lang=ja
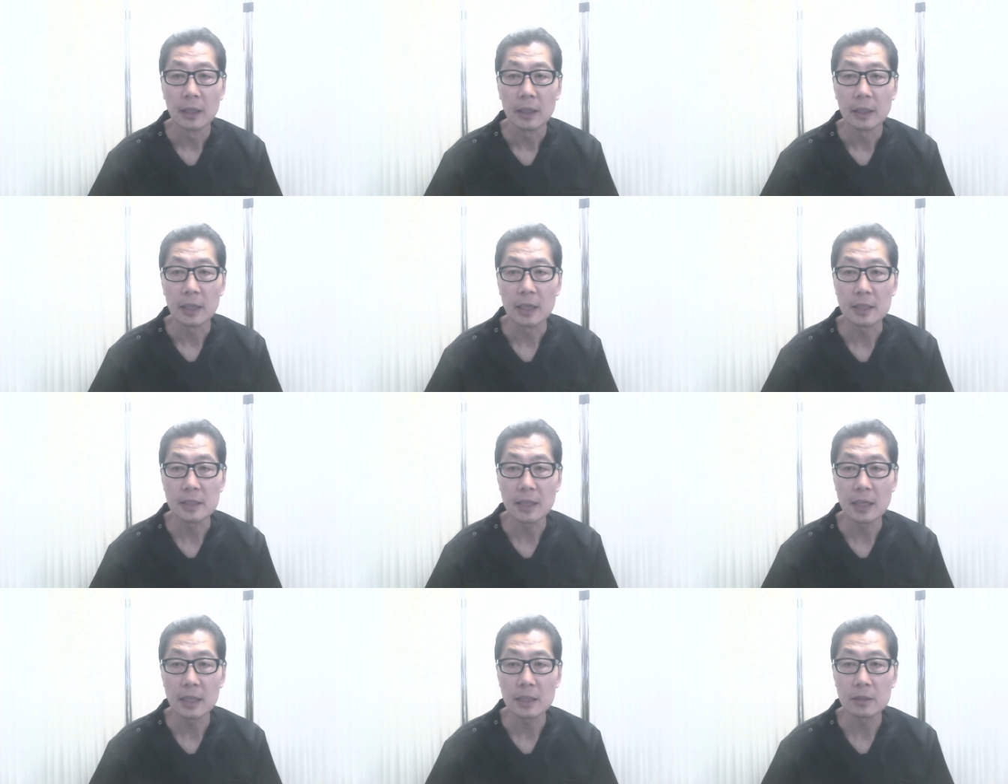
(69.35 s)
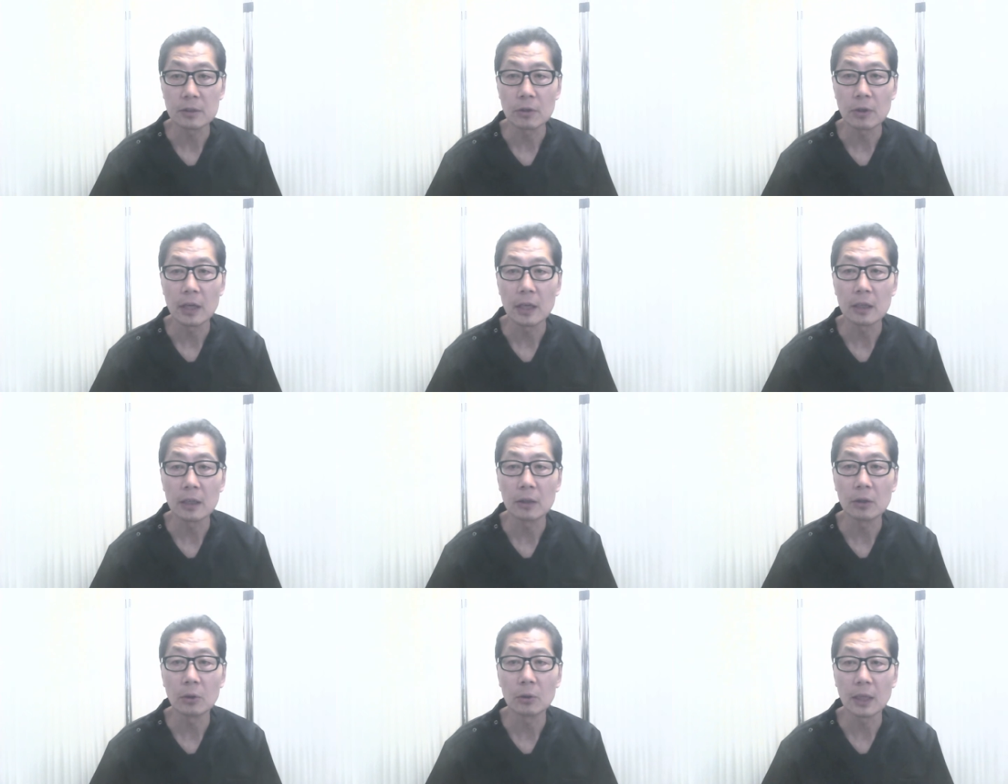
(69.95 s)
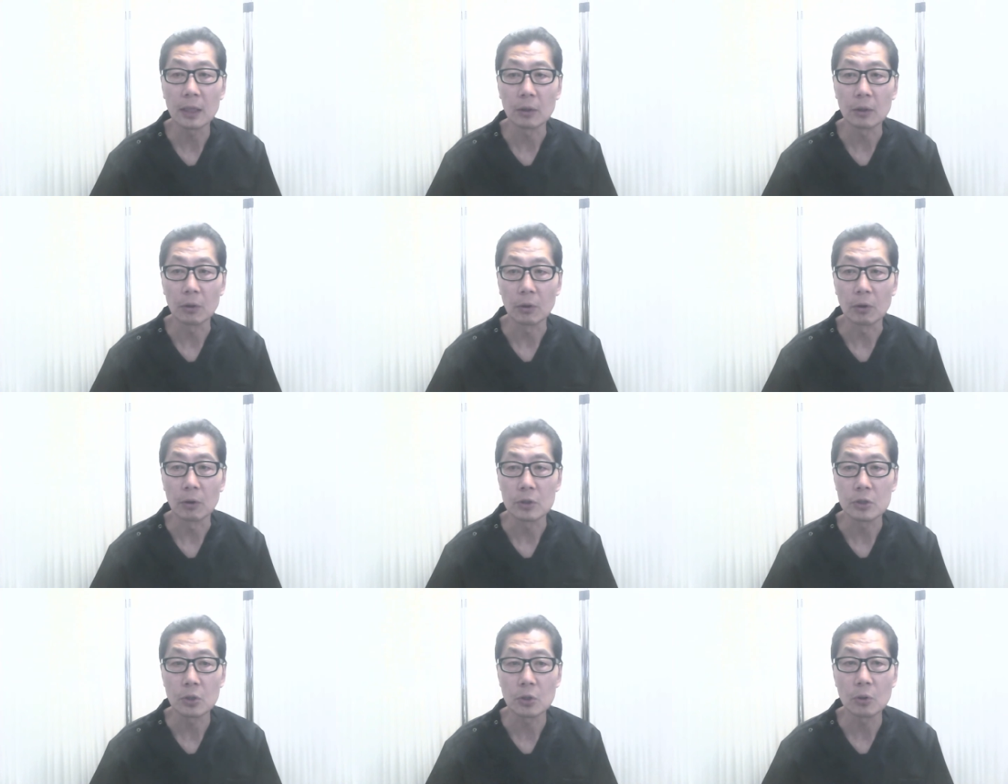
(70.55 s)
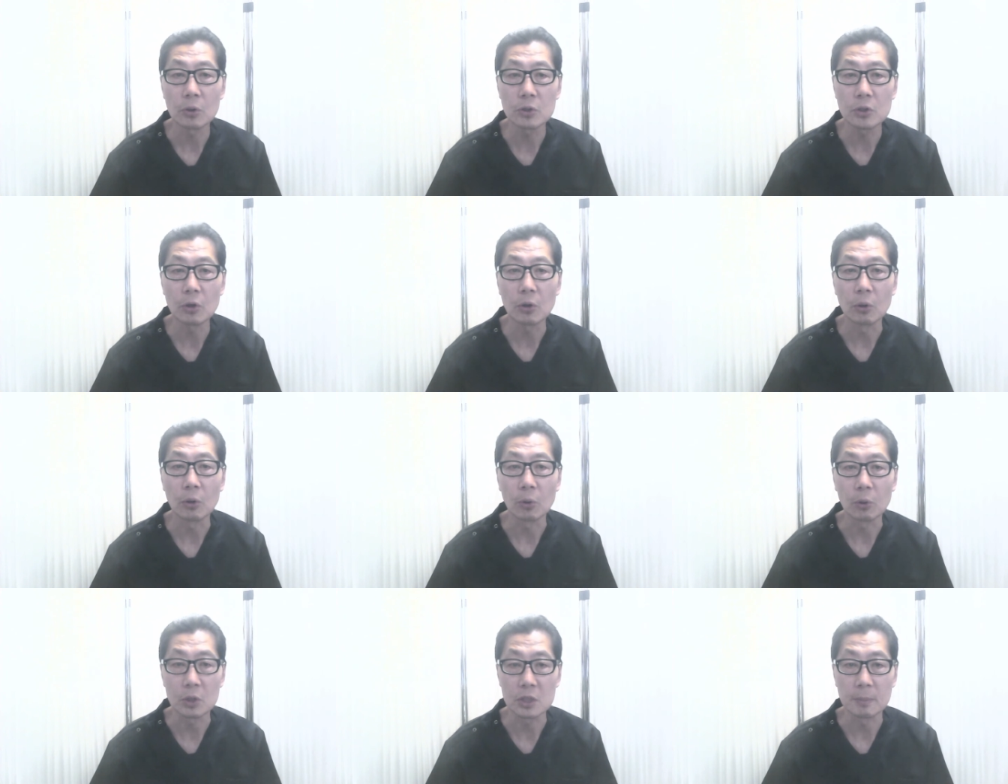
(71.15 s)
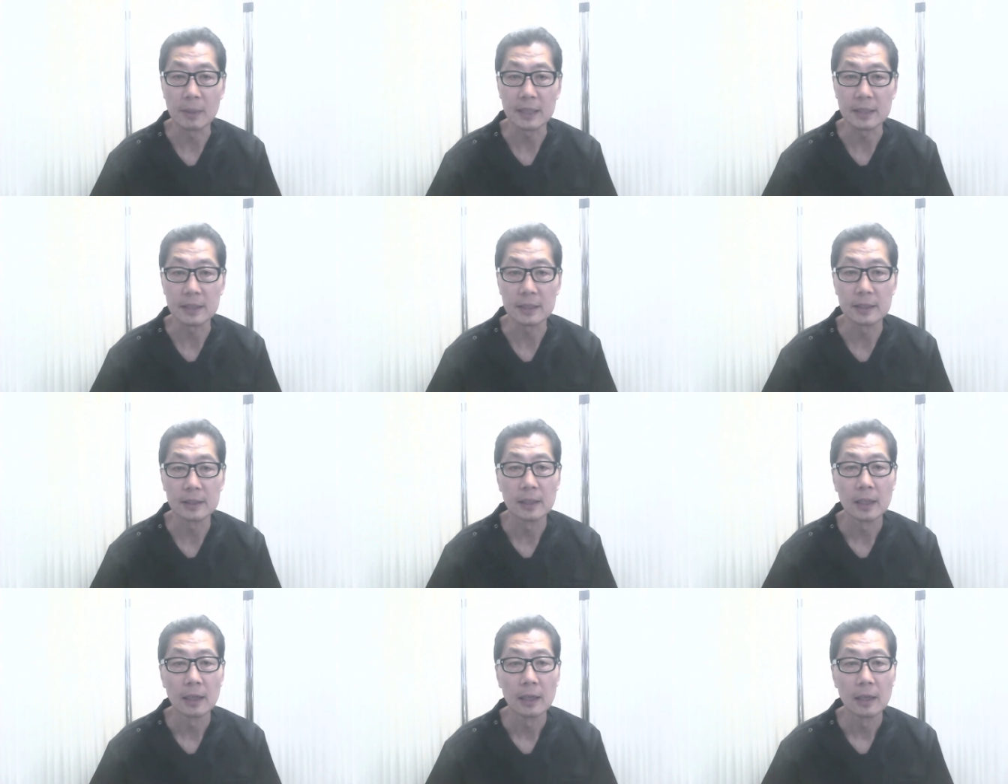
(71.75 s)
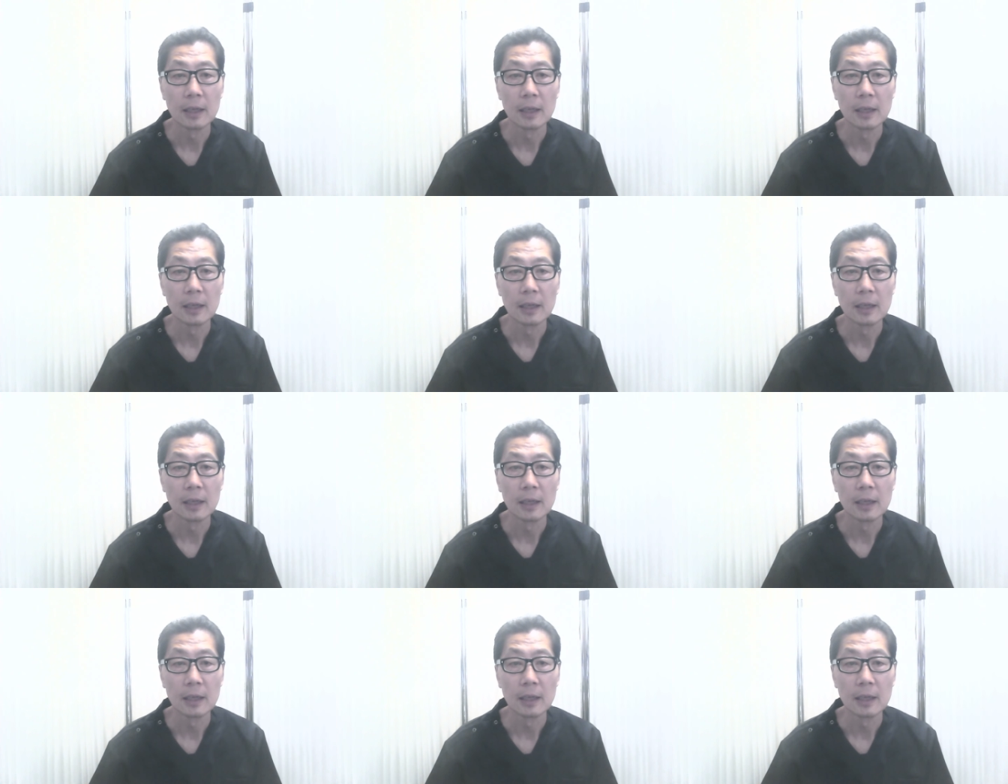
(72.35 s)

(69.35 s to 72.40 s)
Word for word: 血圧の変動などの症状を起こします。